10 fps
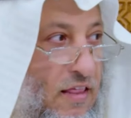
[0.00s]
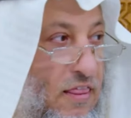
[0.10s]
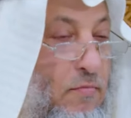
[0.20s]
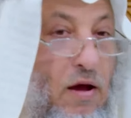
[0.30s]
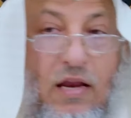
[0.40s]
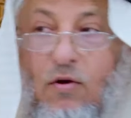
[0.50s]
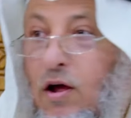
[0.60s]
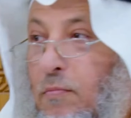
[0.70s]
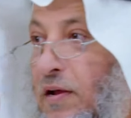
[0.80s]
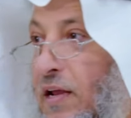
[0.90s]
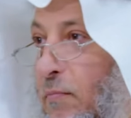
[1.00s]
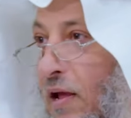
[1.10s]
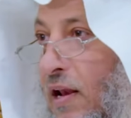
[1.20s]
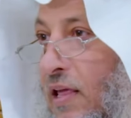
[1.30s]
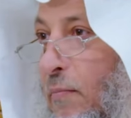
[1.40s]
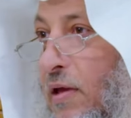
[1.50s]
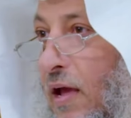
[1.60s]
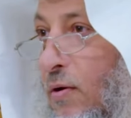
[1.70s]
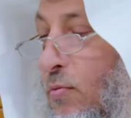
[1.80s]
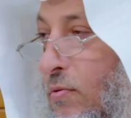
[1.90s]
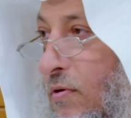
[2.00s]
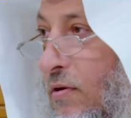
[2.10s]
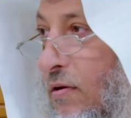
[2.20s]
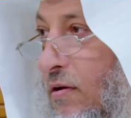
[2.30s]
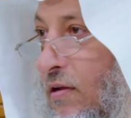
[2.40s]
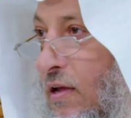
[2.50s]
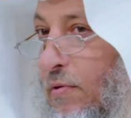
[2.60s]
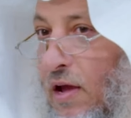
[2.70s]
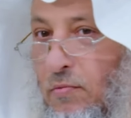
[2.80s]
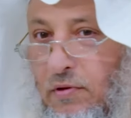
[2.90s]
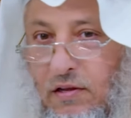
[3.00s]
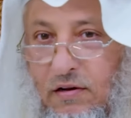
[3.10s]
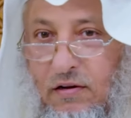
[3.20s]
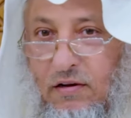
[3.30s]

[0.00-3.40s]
ثمانية وأربعين ميل كم كيلو كم كيلو متر